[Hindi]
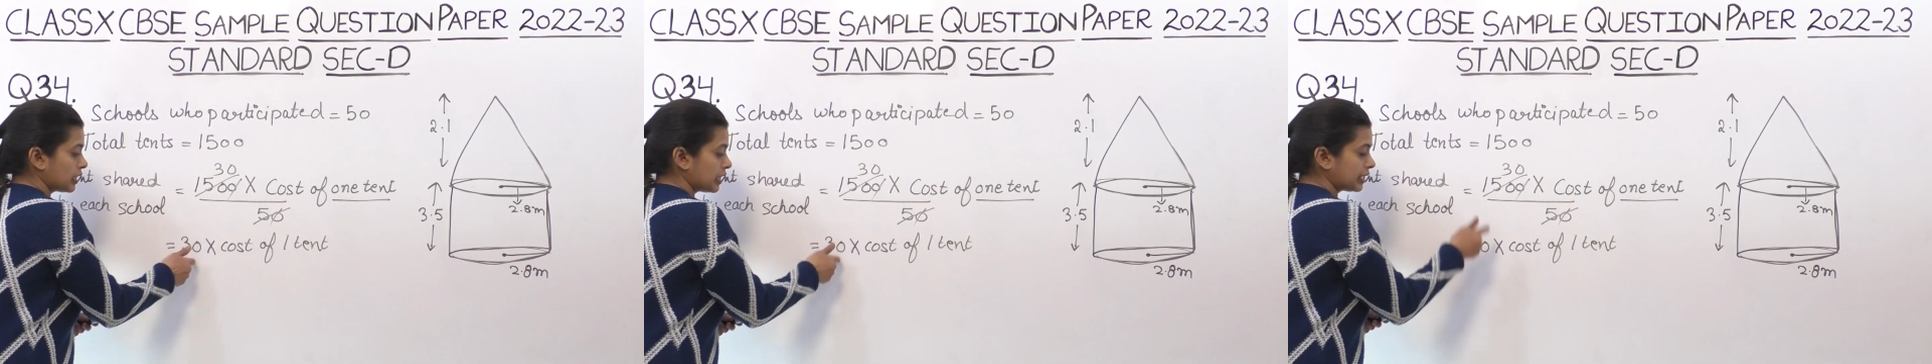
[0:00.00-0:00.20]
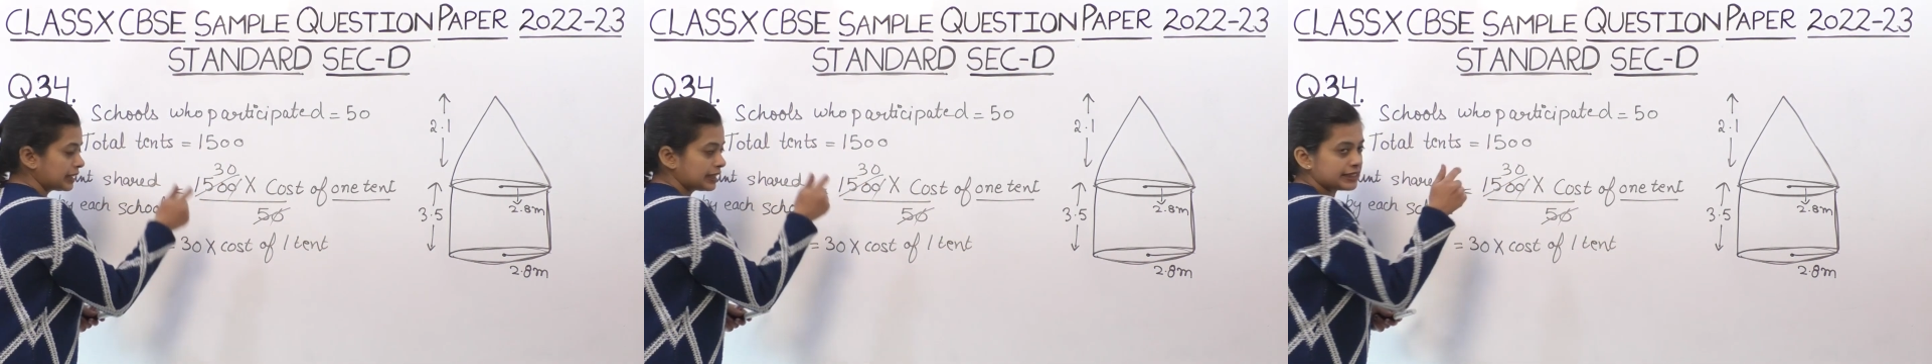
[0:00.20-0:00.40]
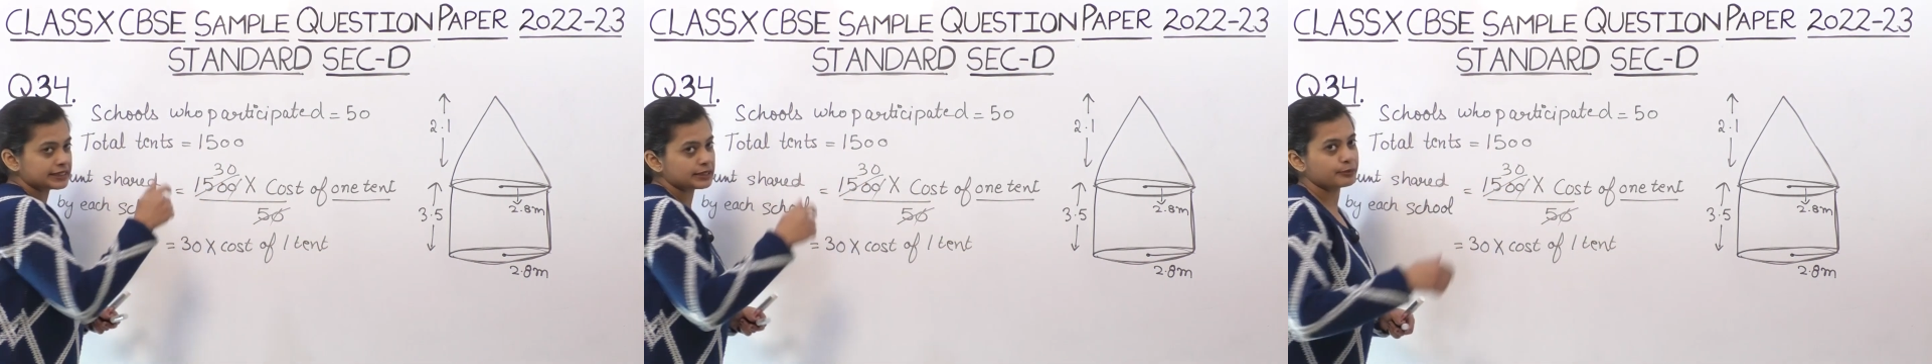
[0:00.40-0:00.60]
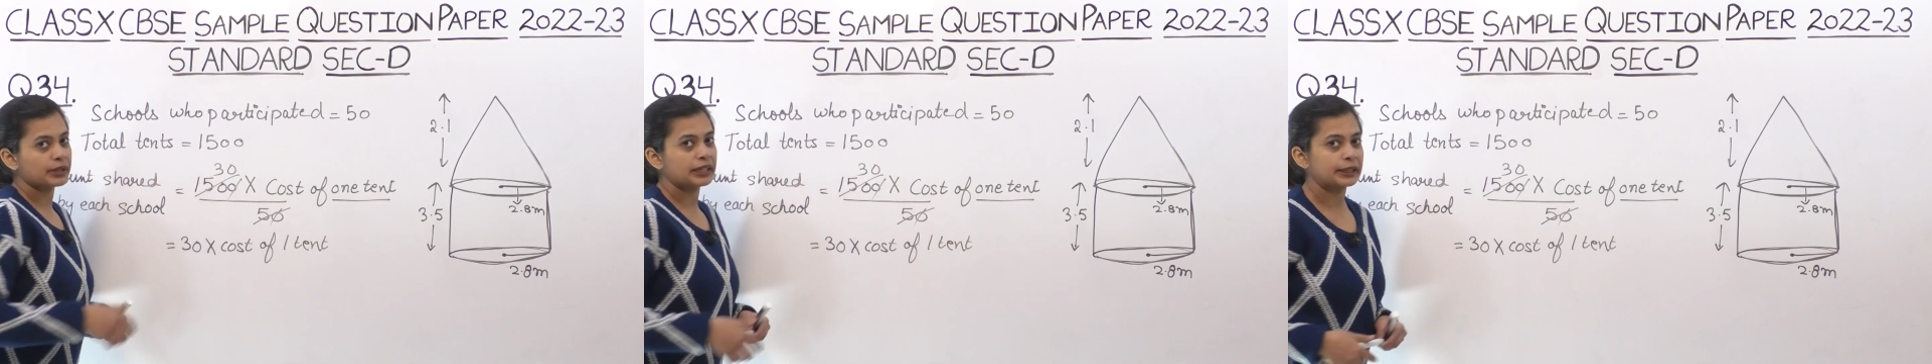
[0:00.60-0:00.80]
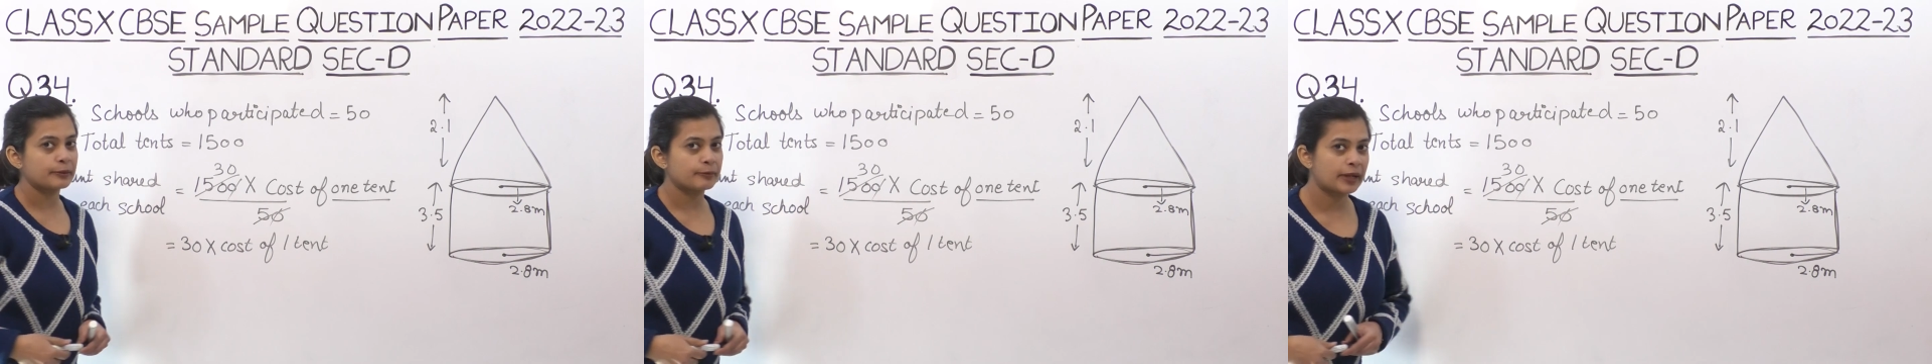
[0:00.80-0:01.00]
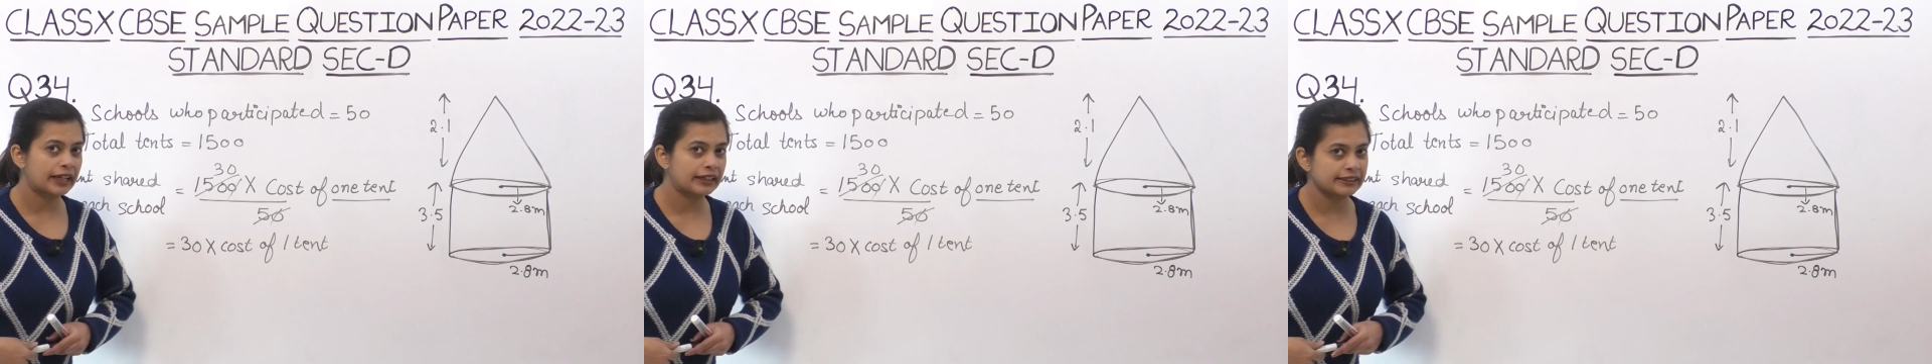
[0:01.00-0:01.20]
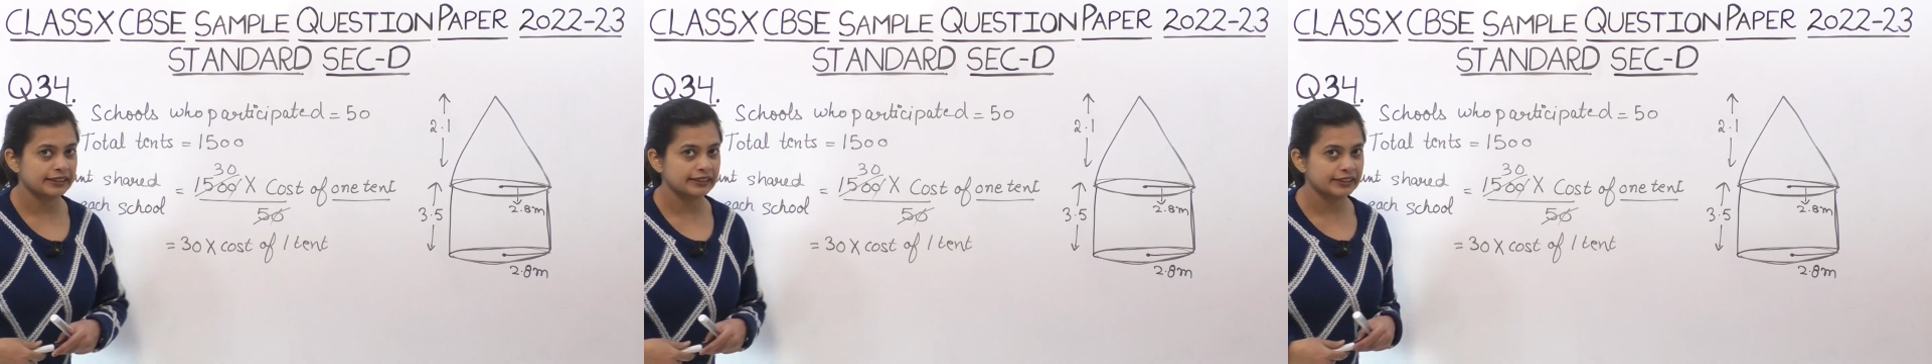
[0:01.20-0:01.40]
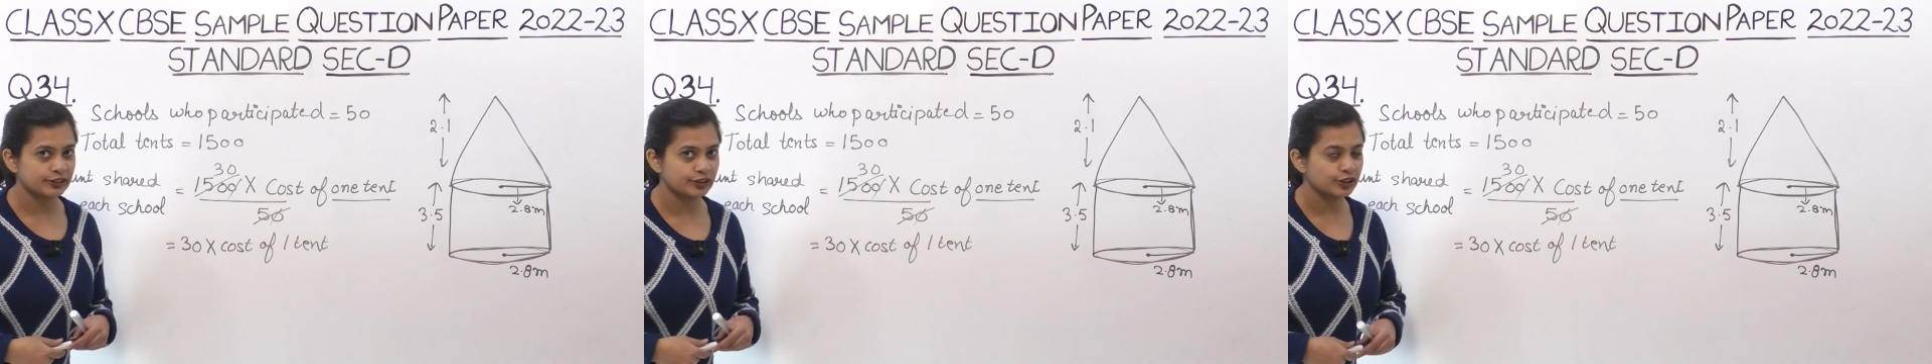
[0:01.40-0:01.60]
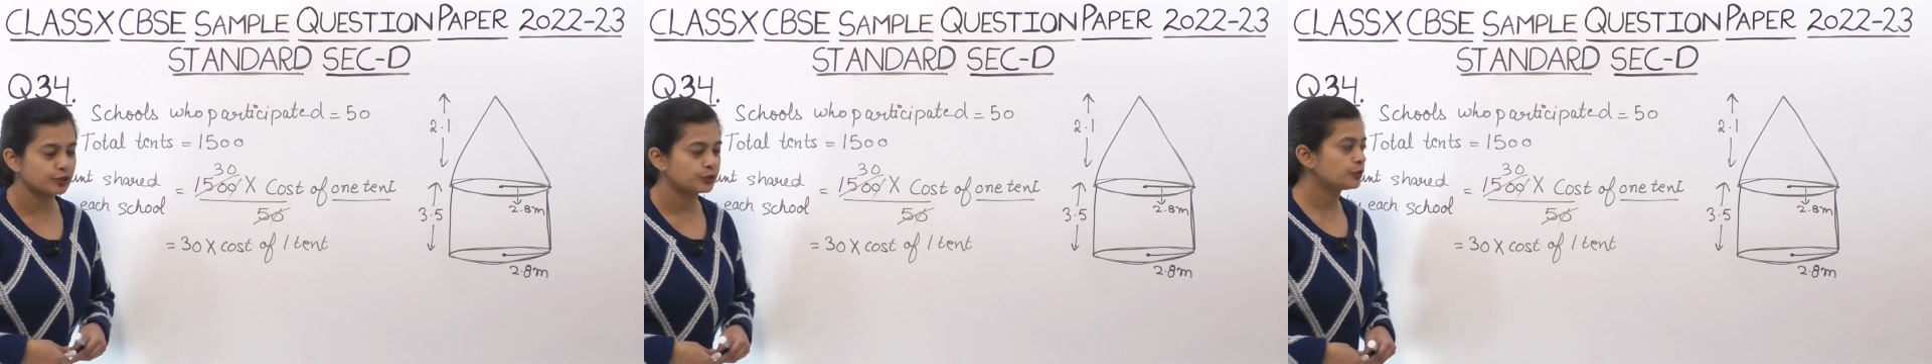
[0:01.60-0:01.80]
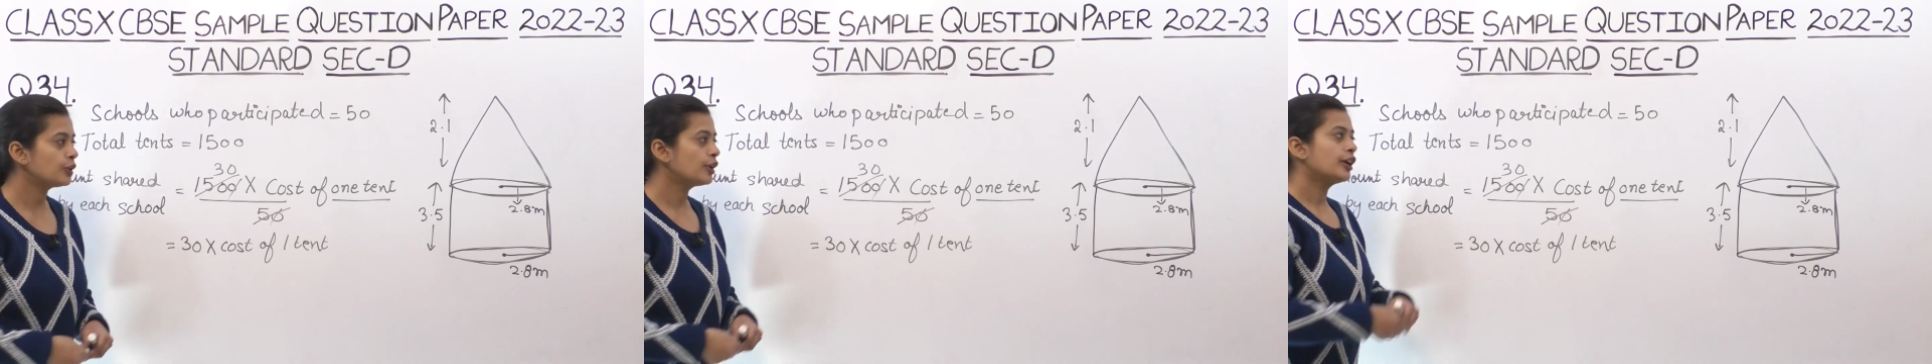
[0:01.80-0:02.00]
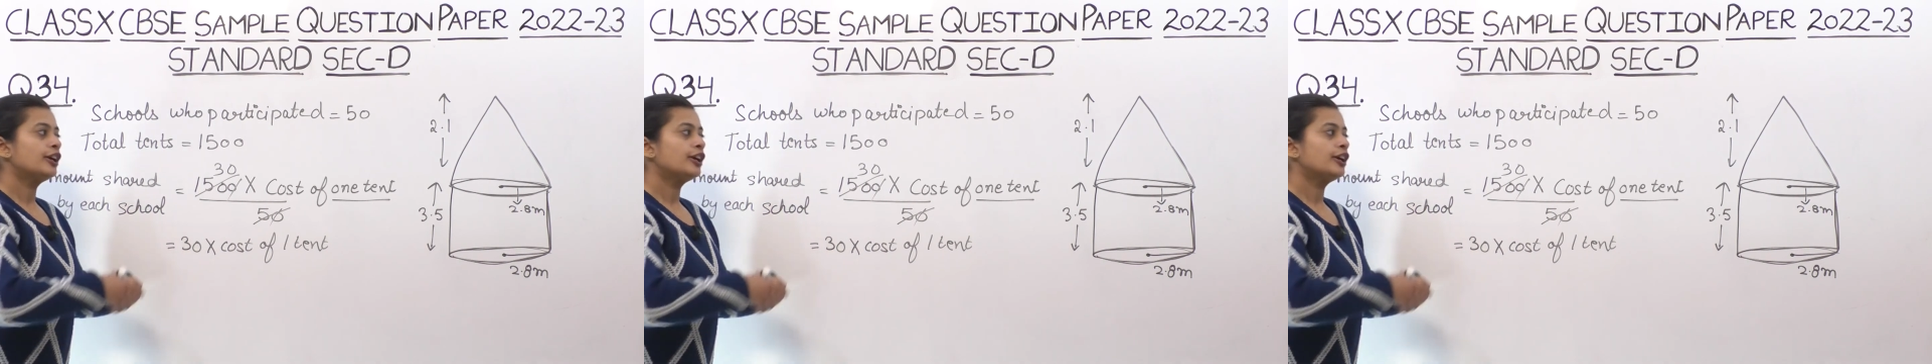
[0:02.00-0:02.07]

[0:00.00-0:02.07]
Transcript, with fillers: थर्टी से मल्टीप्लाई कर देती हूँ